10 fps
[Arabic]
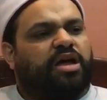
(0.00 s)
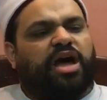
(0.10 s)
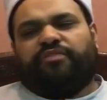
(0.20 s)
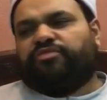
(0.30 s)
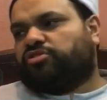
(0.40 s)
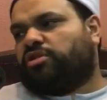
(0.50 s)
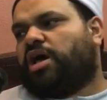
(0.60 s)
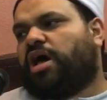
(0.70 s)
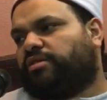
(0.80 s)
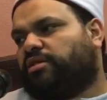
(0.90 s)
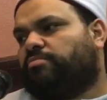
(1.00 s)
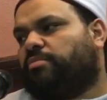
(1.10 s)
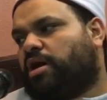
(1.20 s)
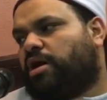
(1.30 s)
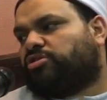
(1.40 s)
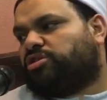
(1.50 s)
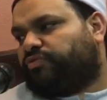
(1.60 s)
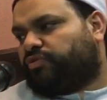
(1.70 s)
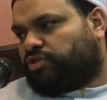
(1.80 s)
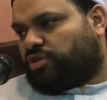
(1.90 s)
حفظناها عن المعاصي
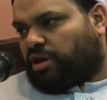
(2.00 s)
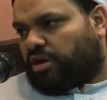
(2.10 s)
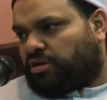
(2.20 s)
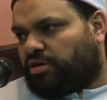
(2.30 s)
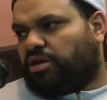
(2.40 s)
في الصغر